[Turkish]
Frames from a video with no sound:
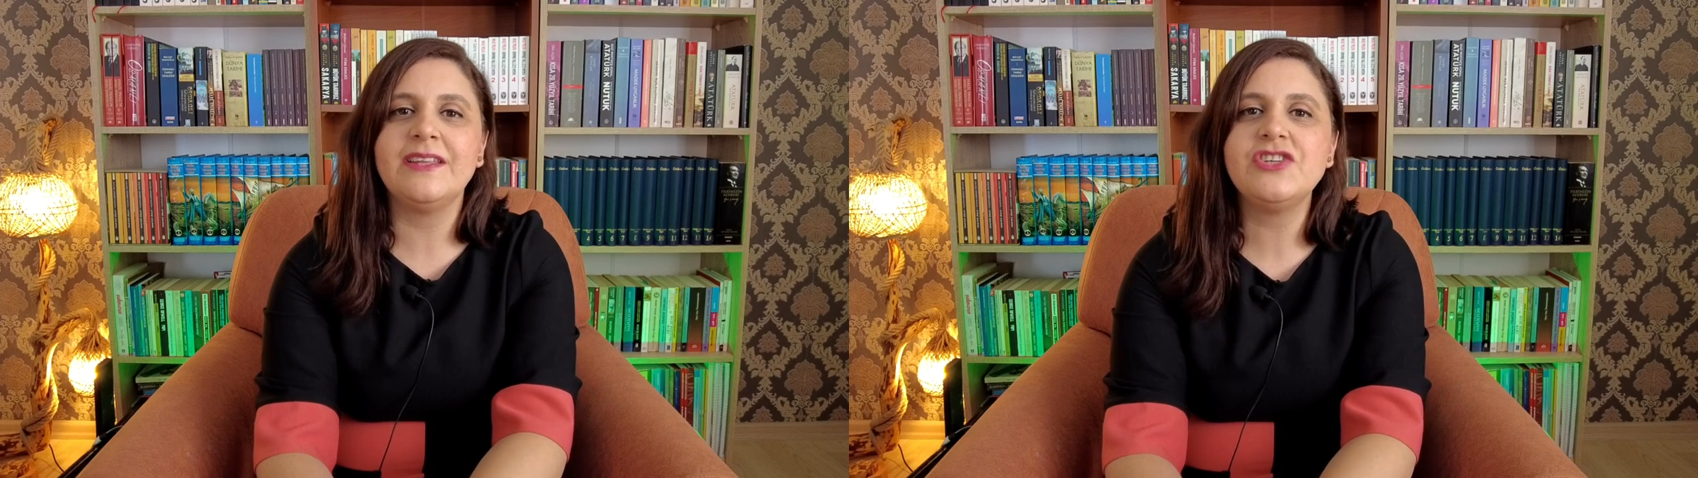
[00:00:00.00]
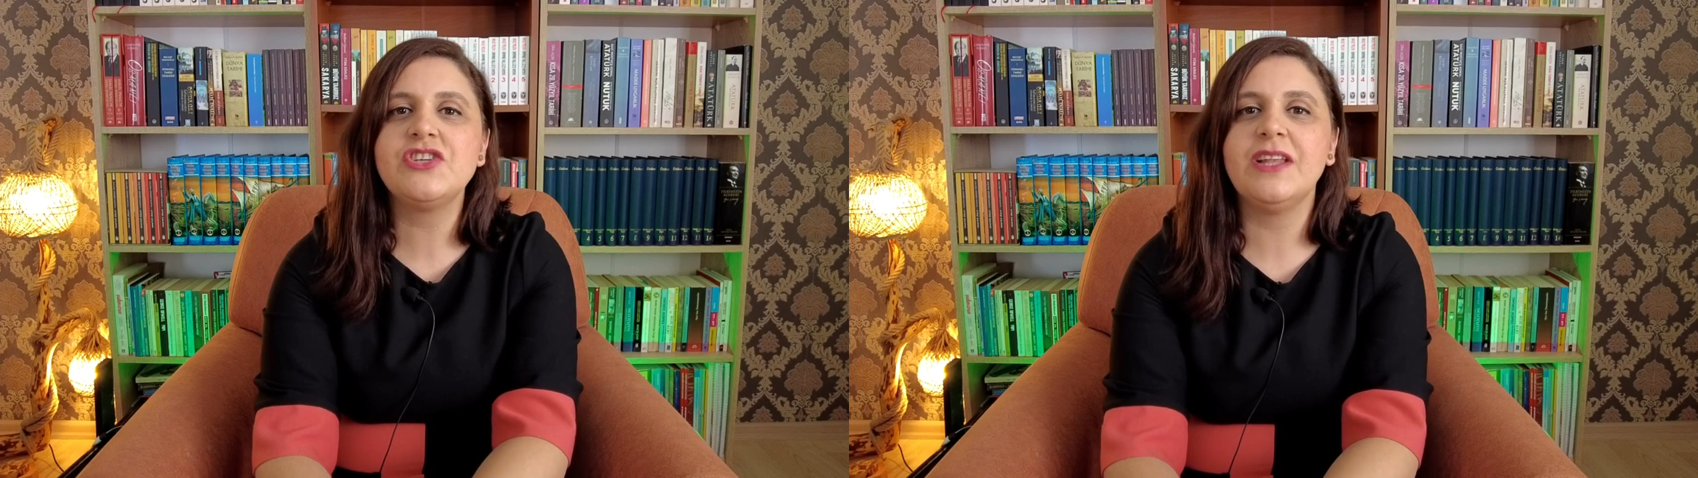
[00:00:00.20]

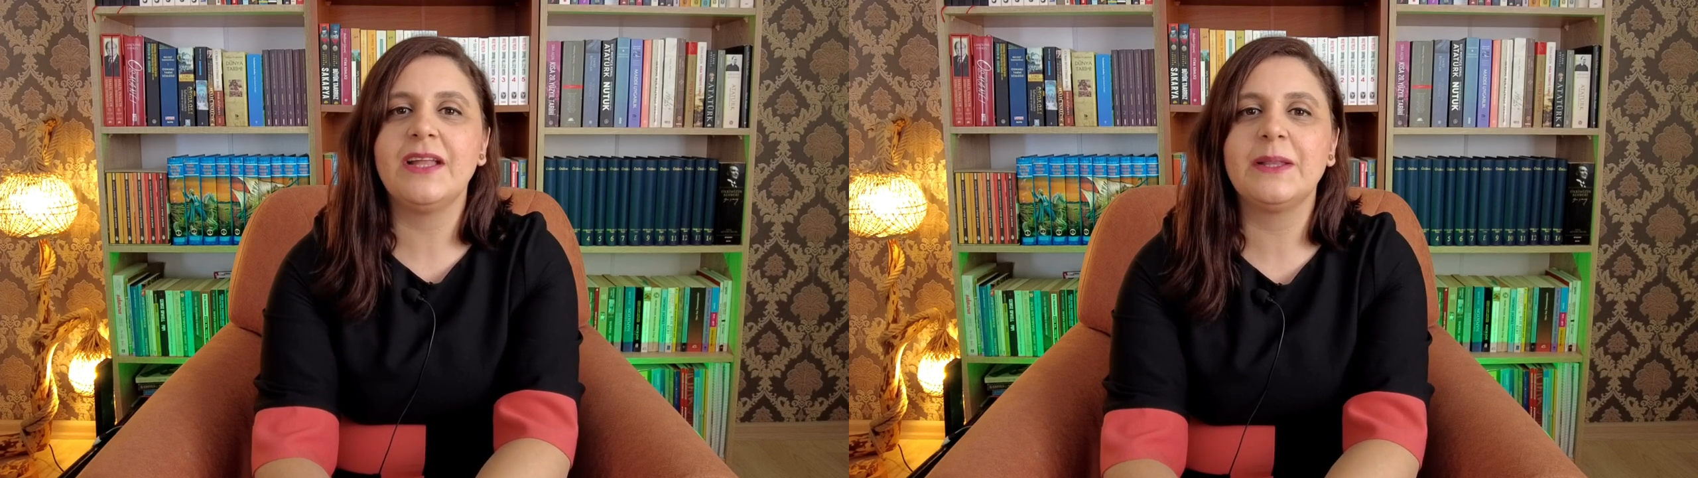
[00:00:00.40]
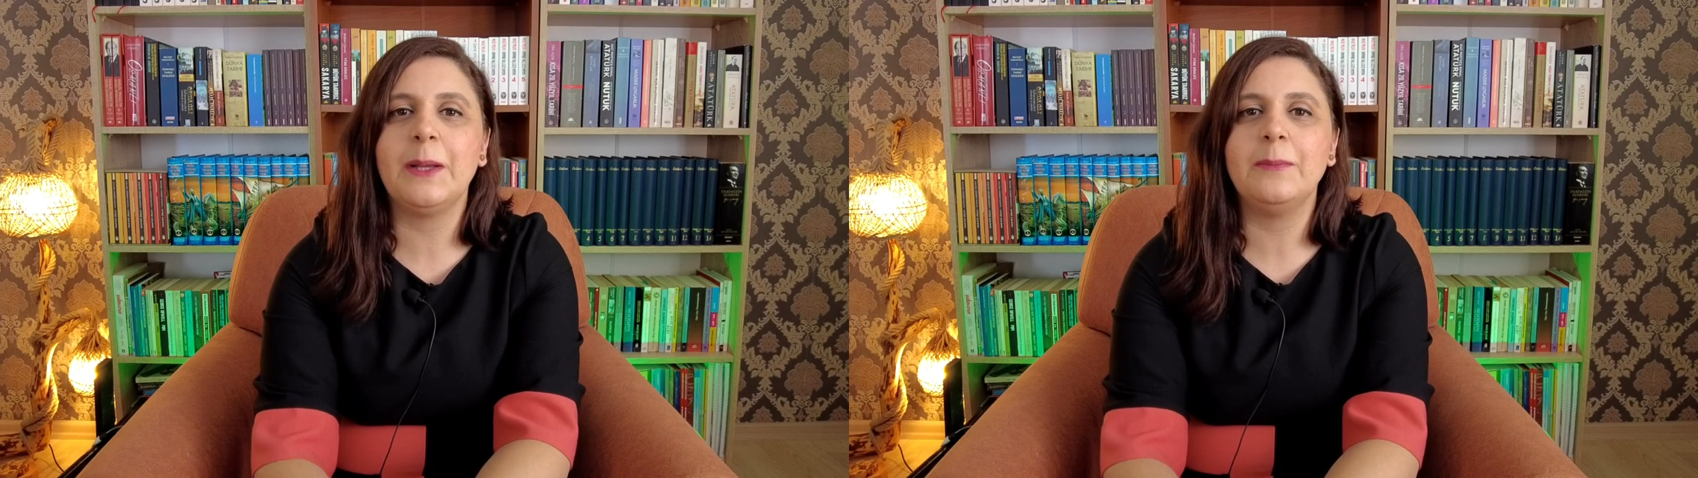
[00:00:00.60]

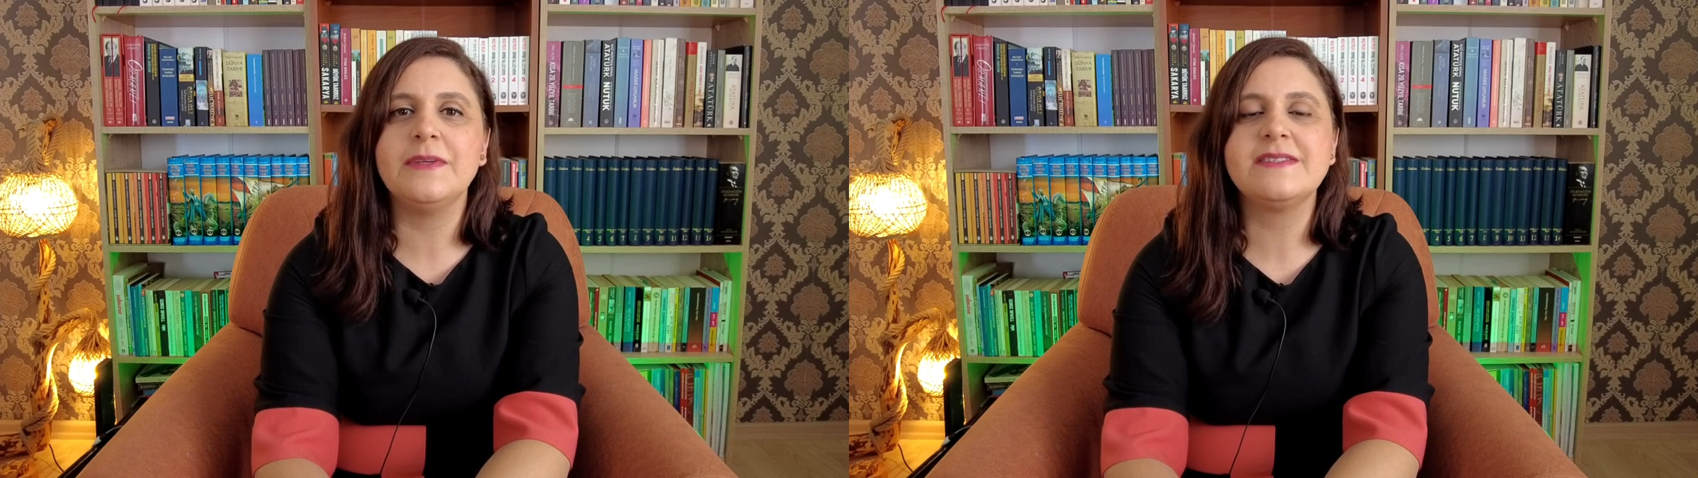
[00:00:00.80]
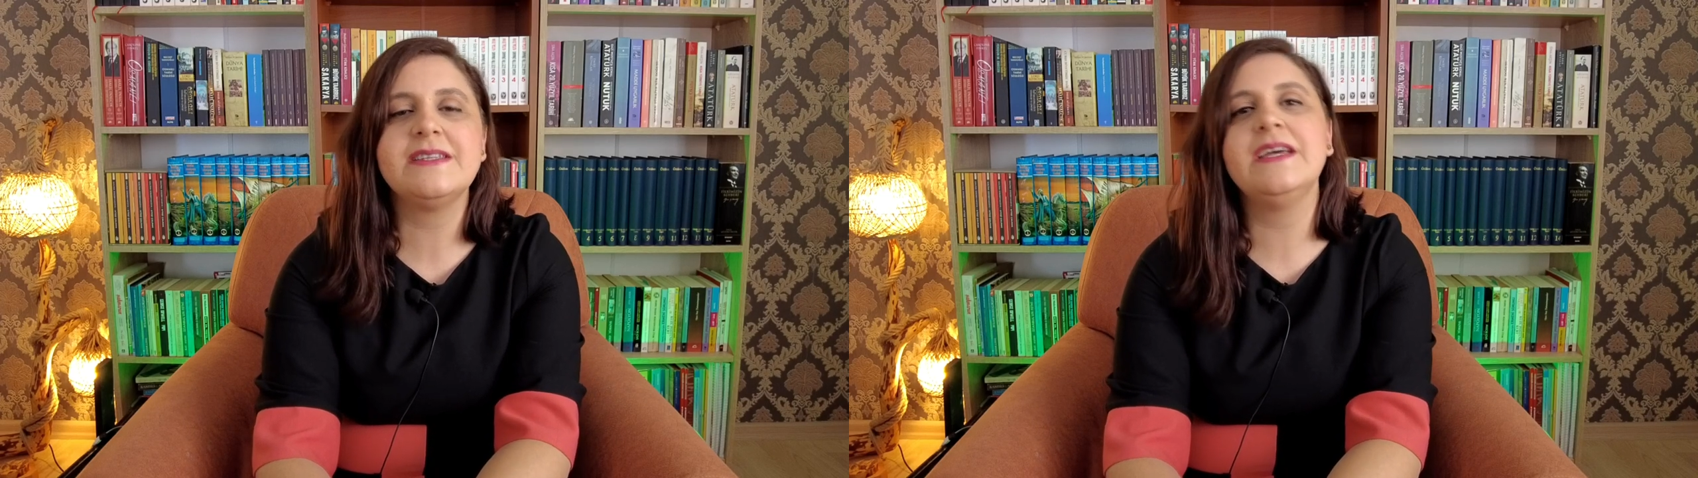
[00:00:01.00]

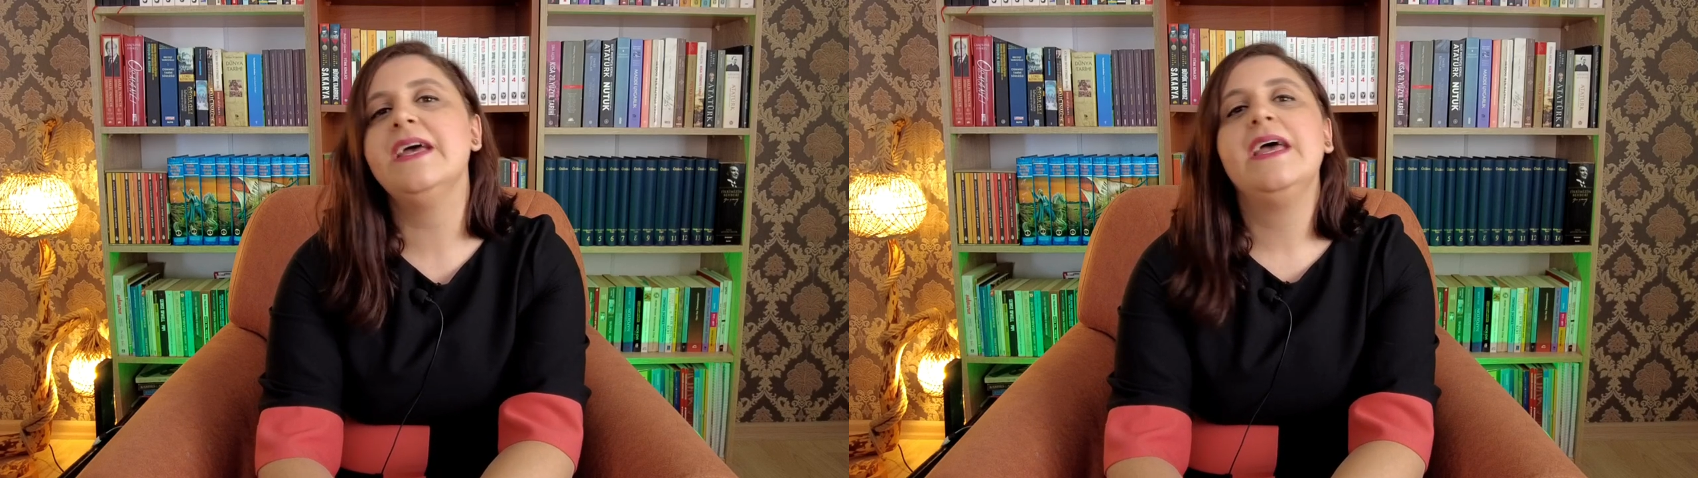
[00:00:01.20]
teşkilatlanması